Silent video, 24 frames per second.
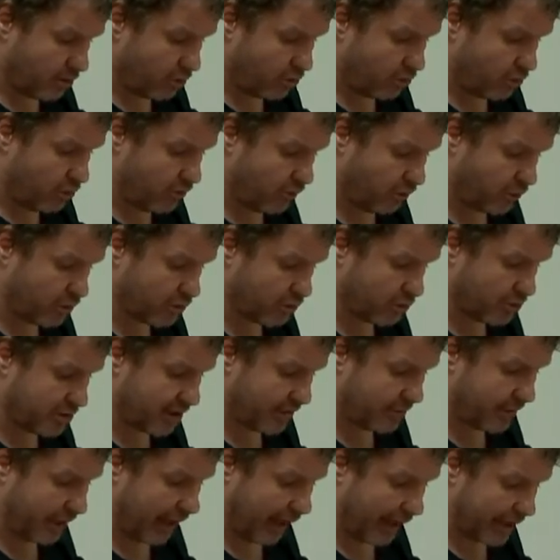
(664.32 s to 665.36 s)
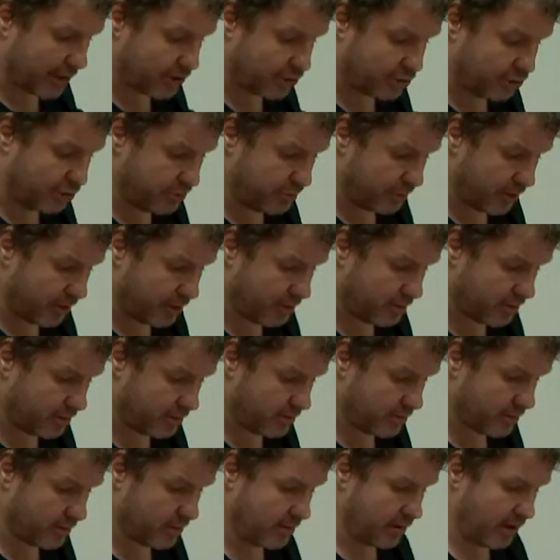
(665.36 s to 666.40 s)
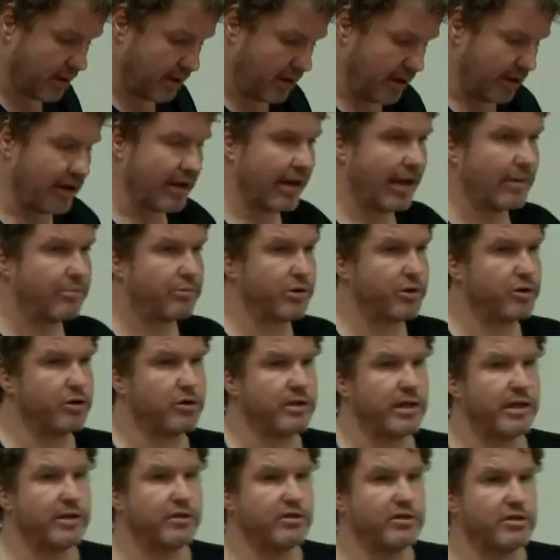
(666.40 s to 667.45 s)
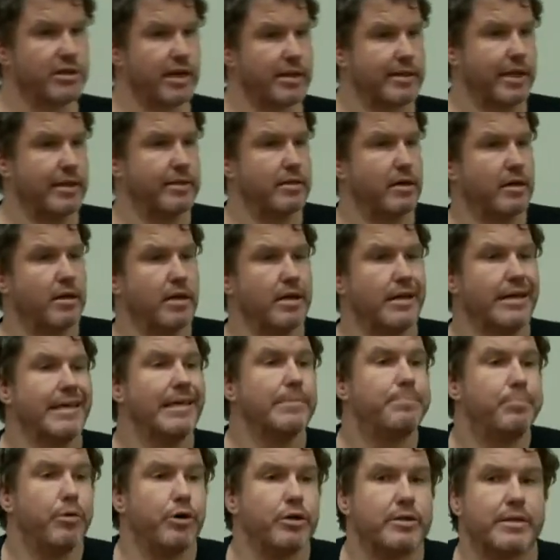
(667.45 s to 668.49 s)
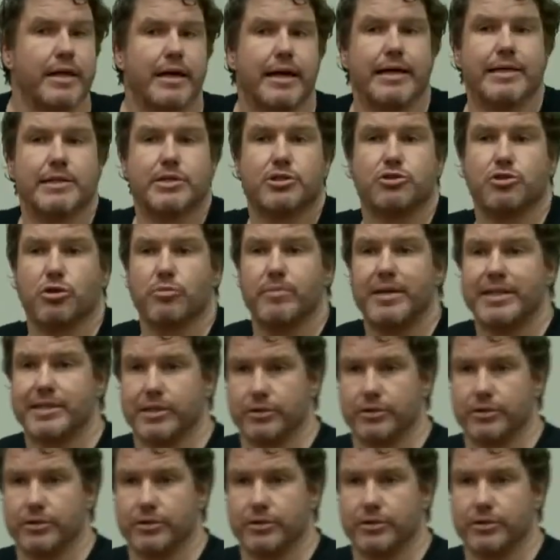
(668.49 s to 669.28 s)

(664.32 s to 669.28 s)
une fonction qui s'appelle assume, et puis donner une certaine hypothèse sur mes